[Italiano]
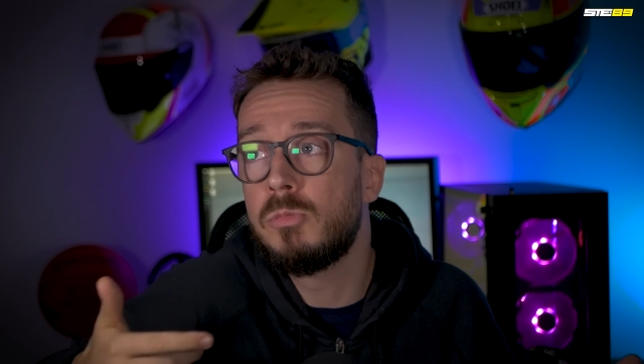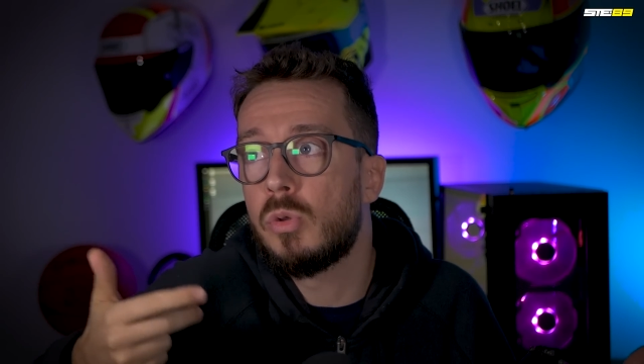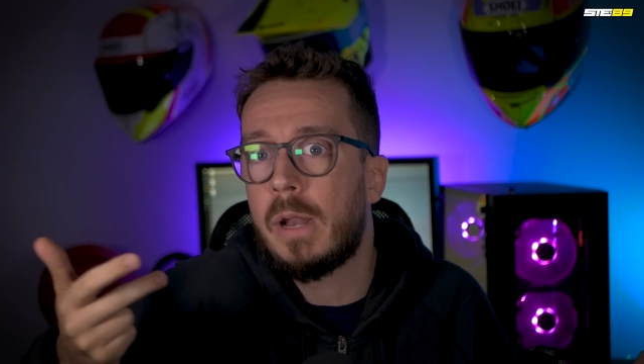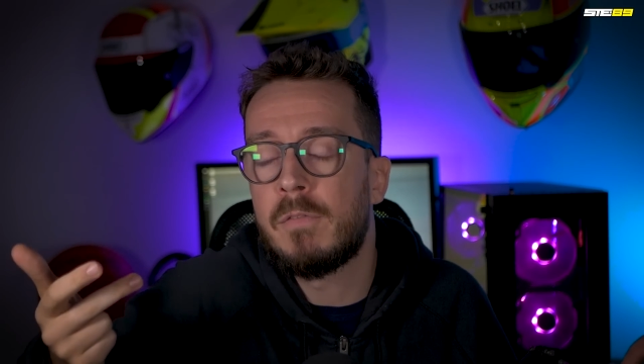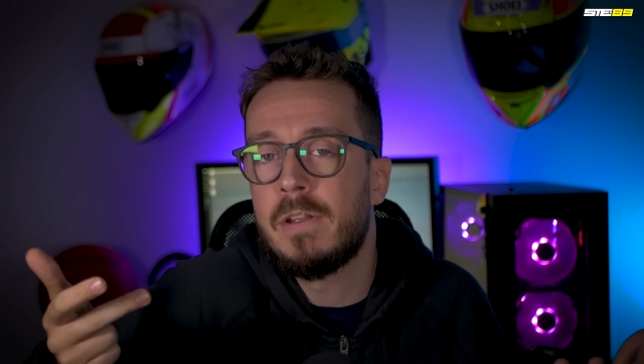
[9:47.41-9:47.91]

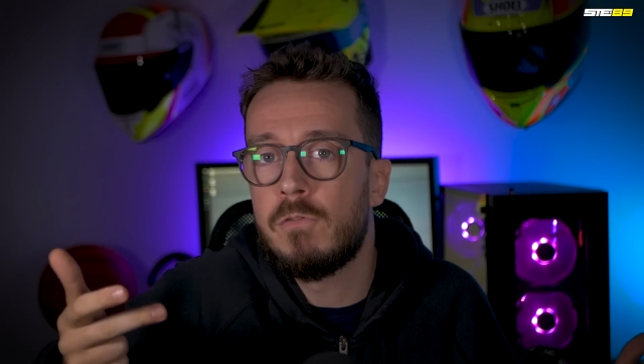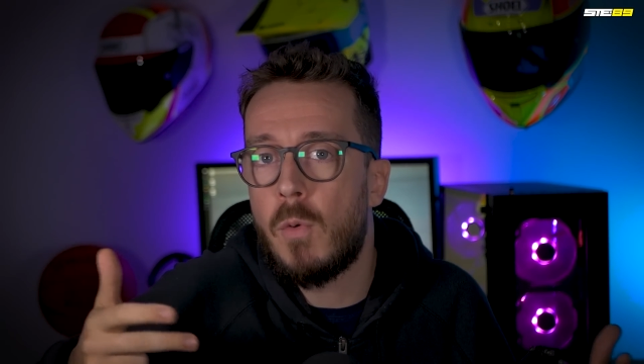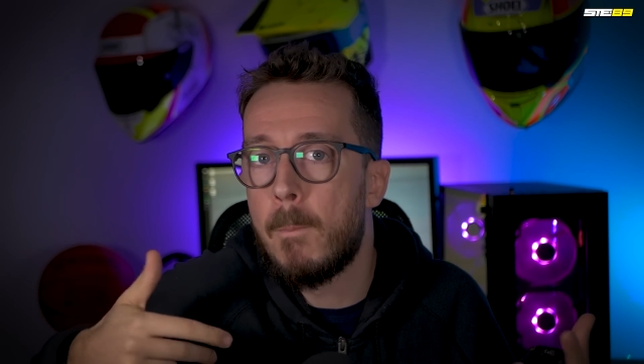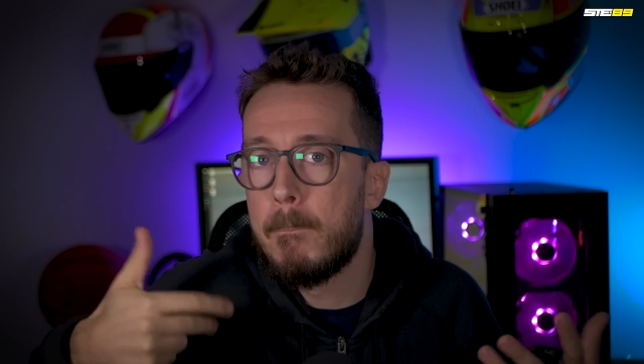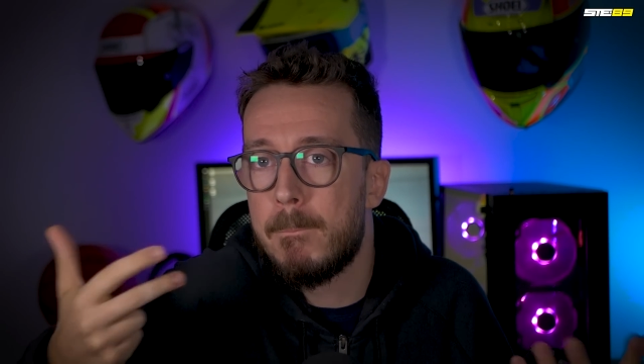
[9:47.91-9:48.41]
non
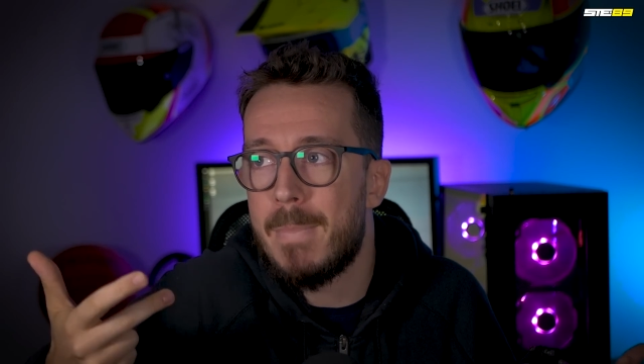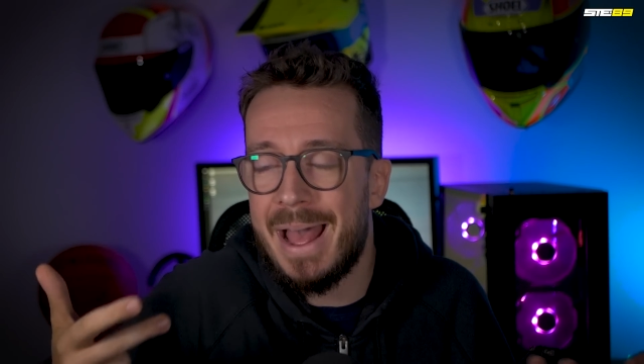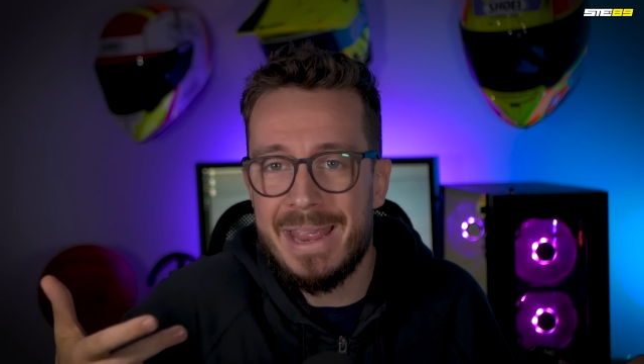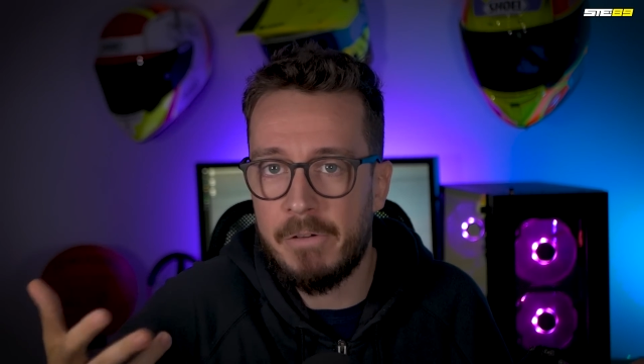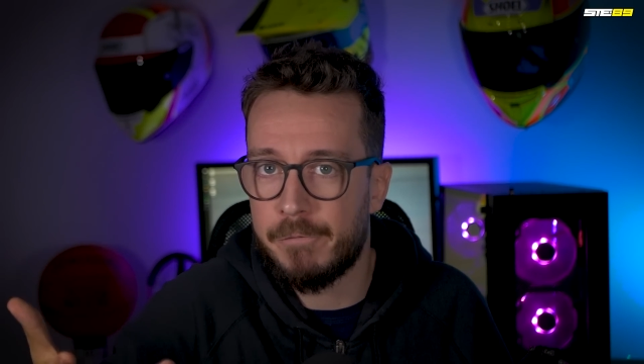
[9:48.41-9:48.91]
avevo
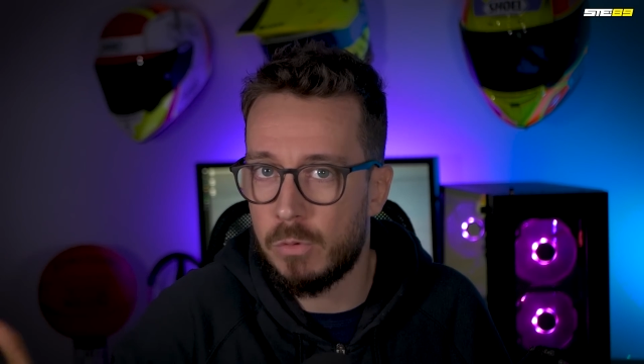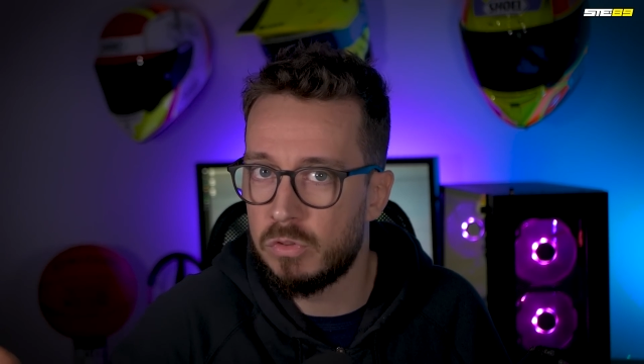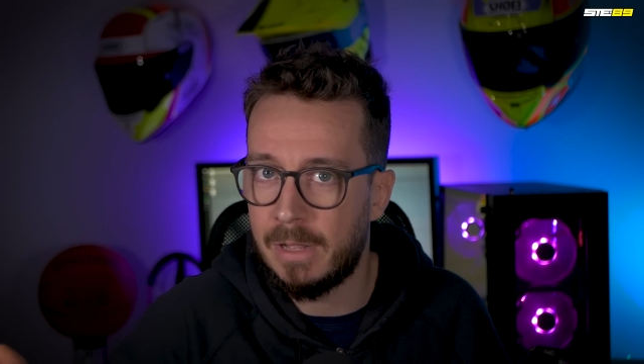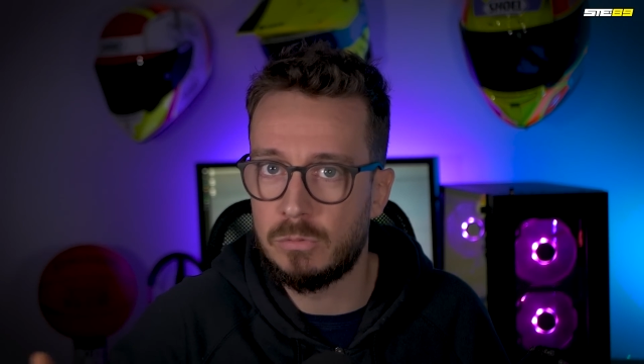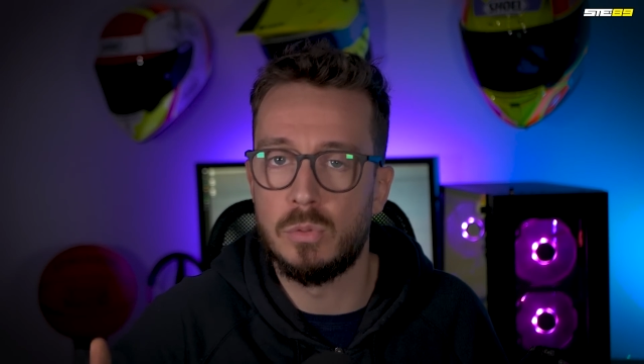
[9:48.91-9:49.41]
mai
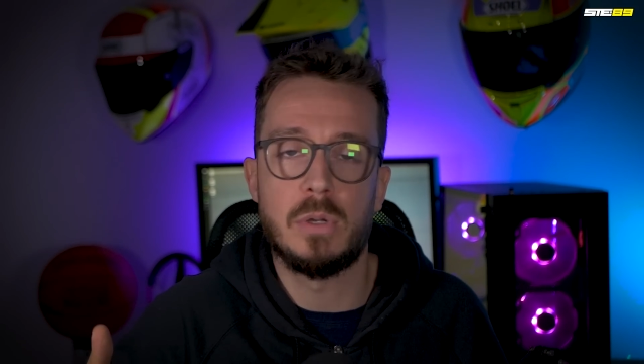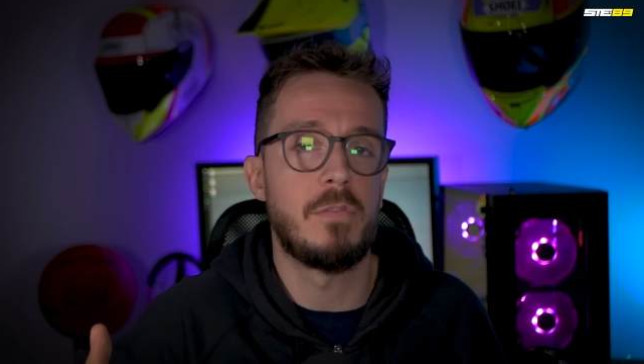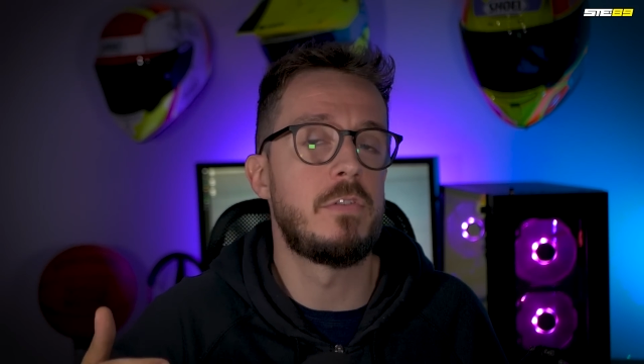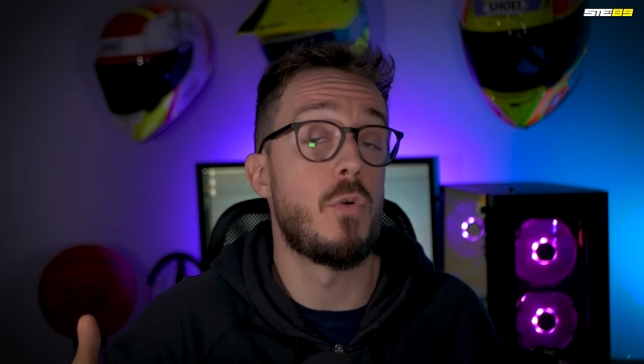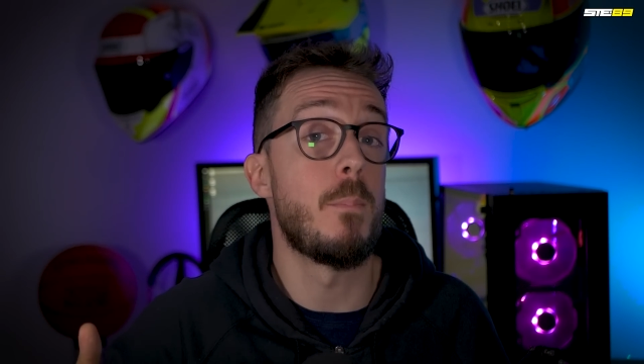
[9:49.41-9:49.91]
affrontato, non
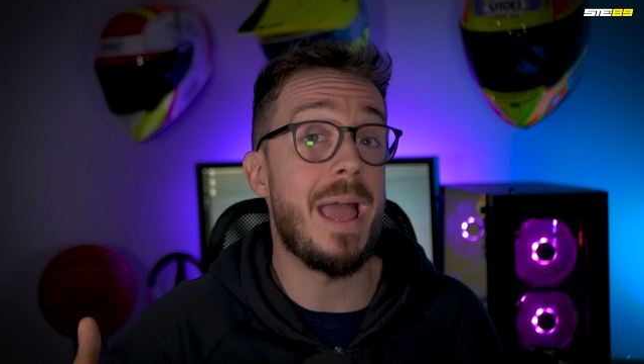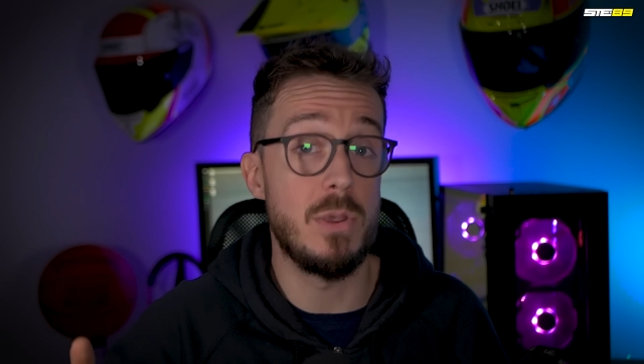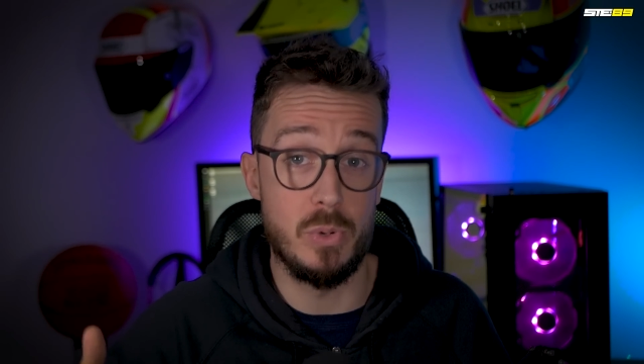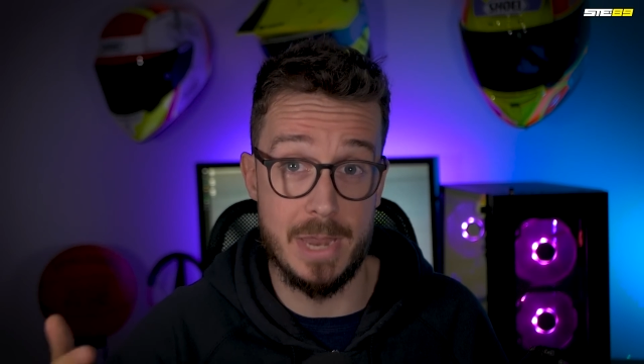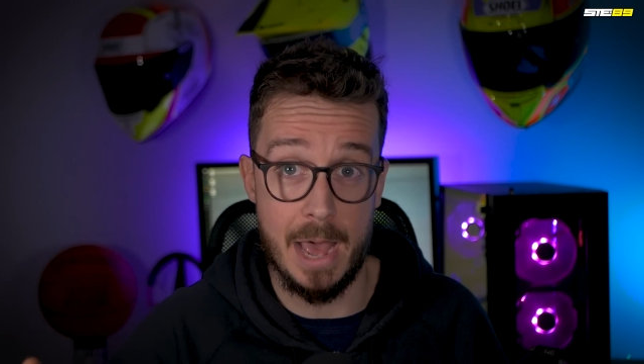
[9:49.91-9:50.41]
avevo mai
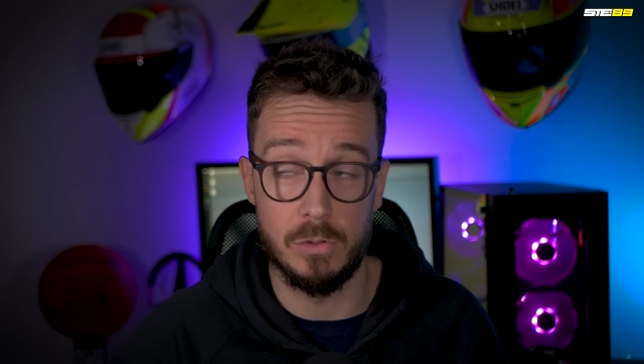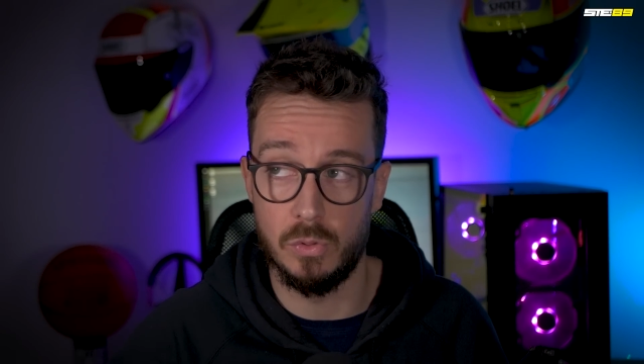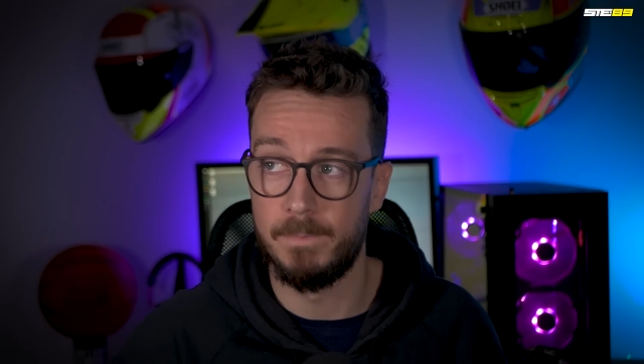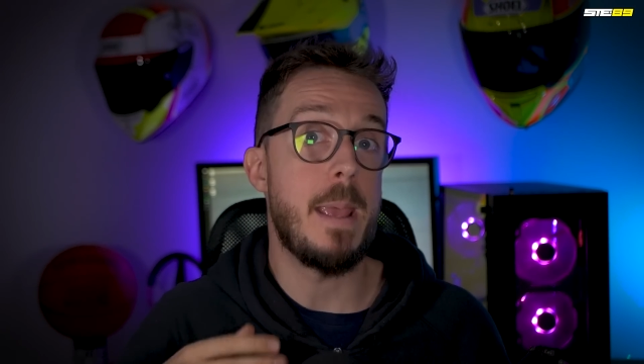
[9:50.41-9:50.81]
guidato.